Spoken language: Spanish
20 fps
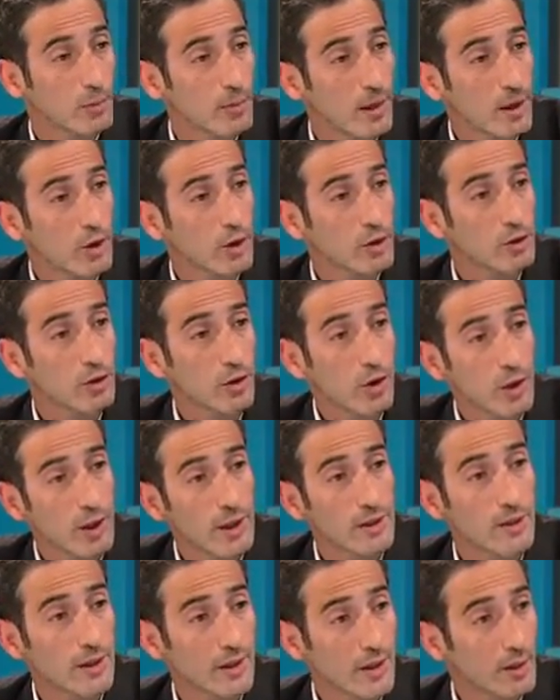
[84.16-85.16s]
con más
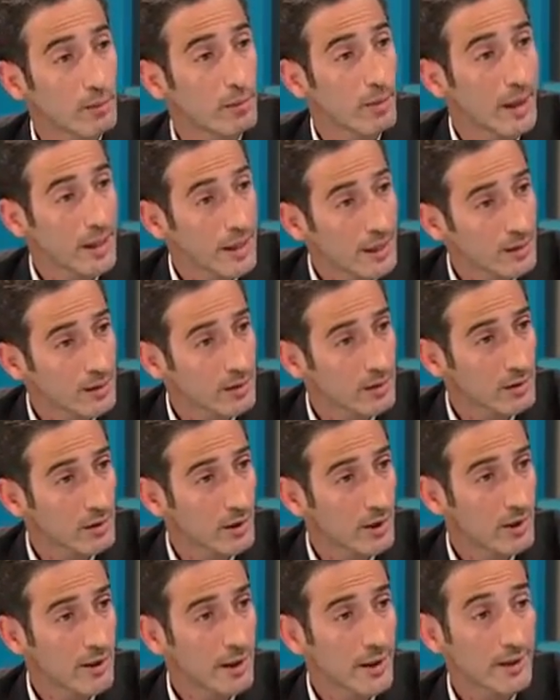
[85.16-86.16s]
controles en el país.
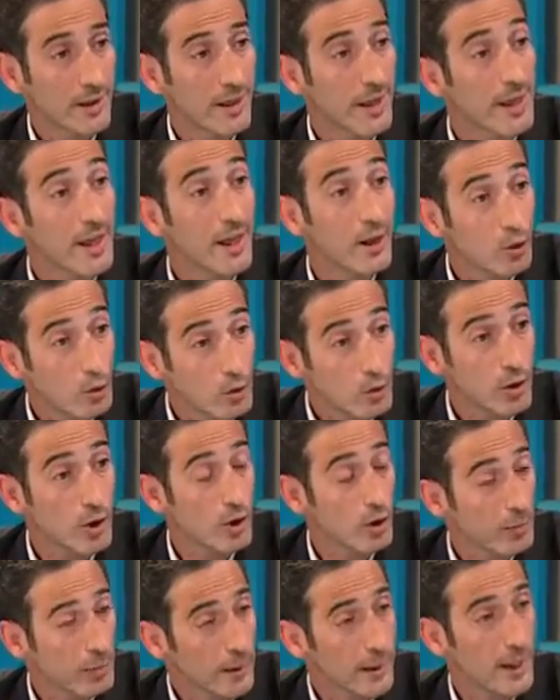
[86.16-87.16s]
E-, era uno
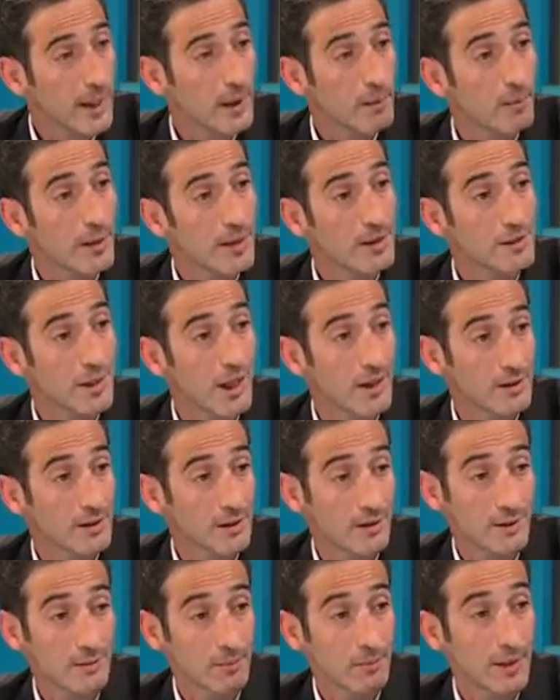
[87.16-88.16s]
de los penales más,
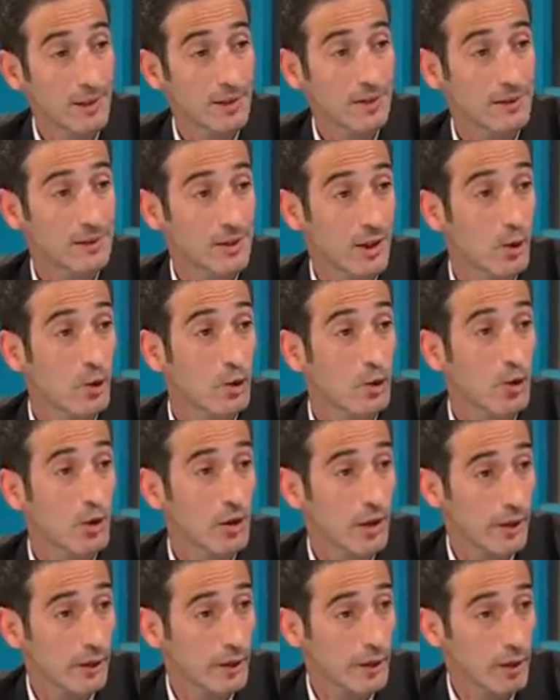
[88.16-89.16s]
más
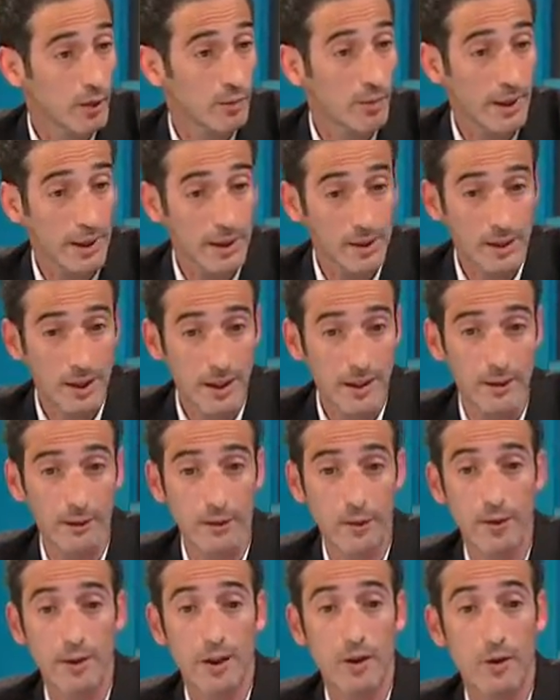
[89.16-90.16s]
seguros que nuestro país tiene.
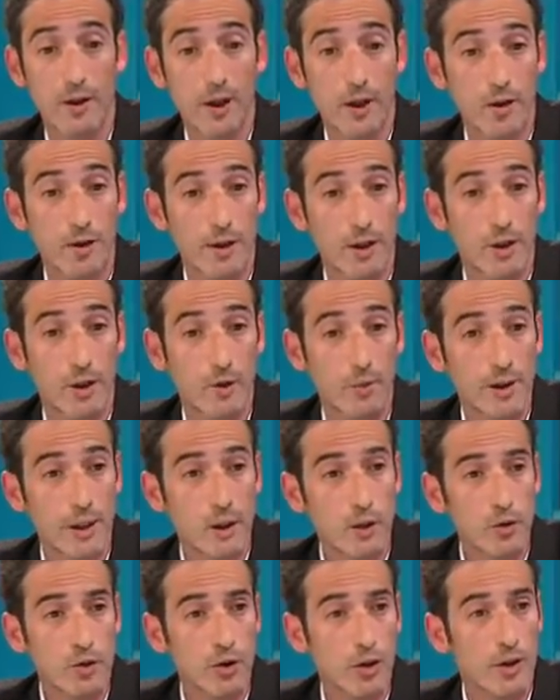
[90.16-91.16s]
Fue inaugurado en el
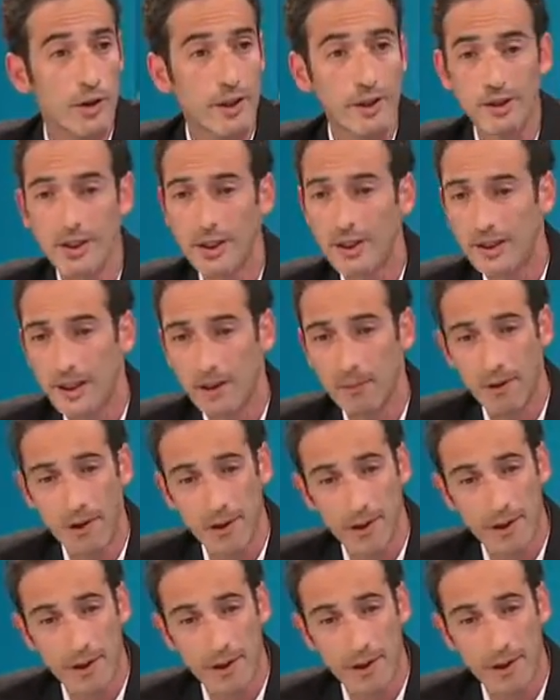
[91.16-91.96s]
2001 con estrictas